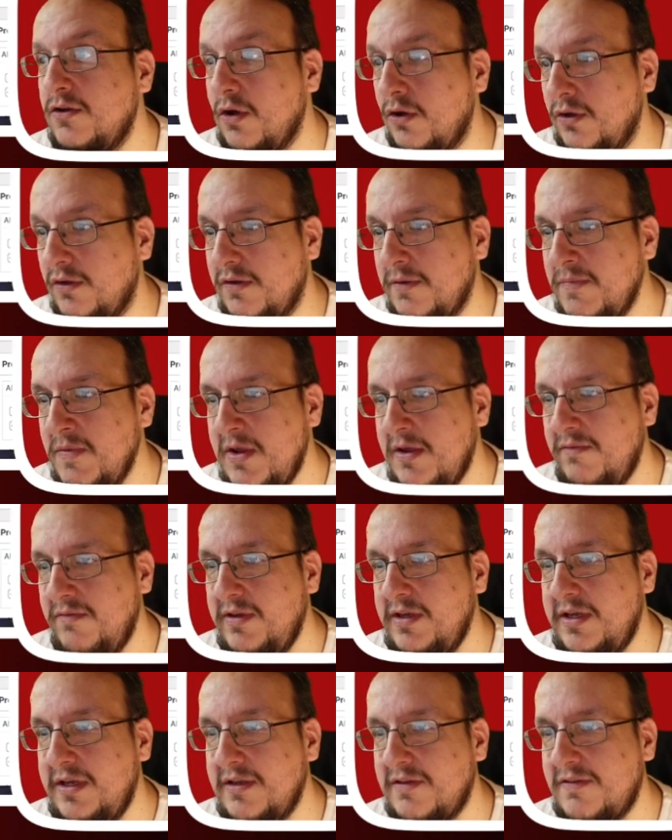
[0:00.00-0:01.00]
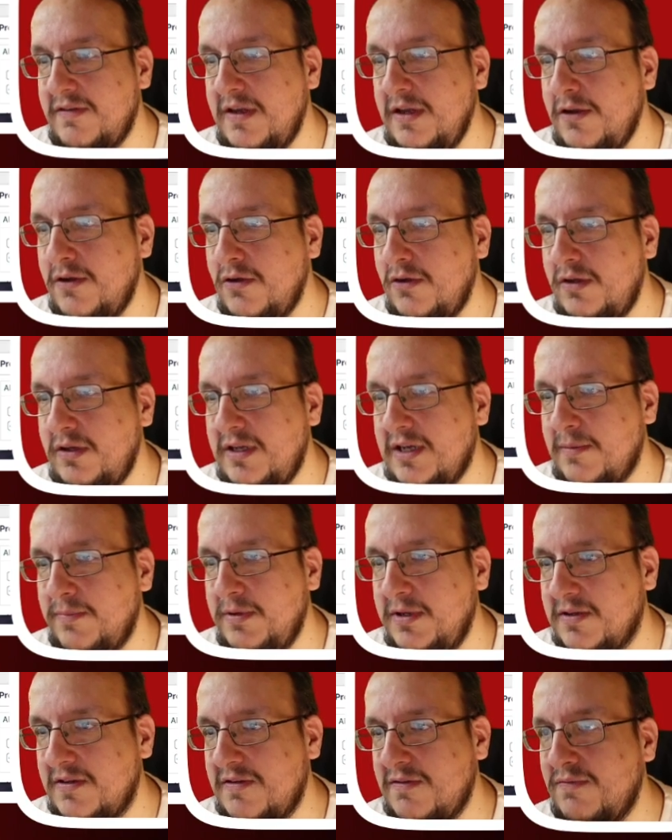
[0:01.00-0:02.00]
könnt. Wie ihr hier sehen könnt, ich habe
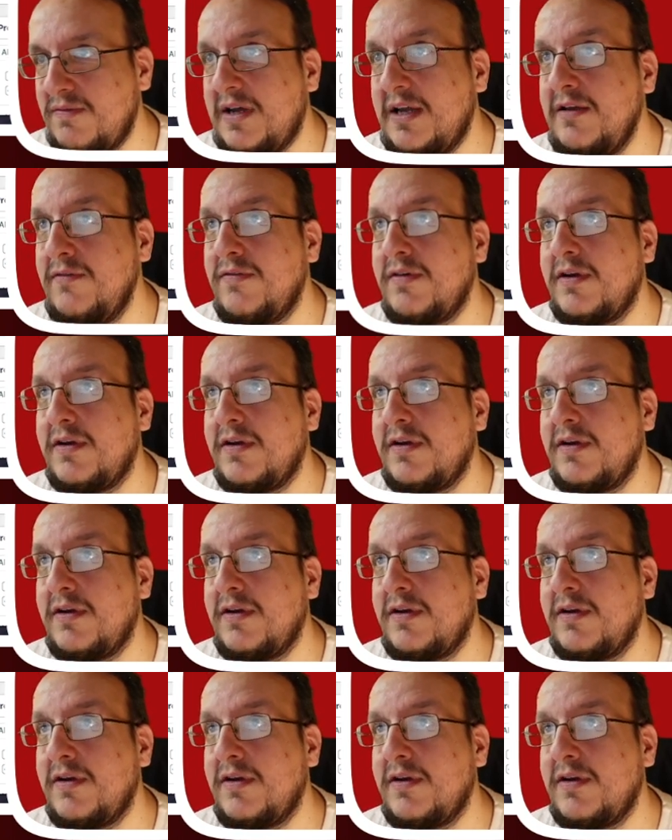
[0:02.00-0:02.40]
hier zwei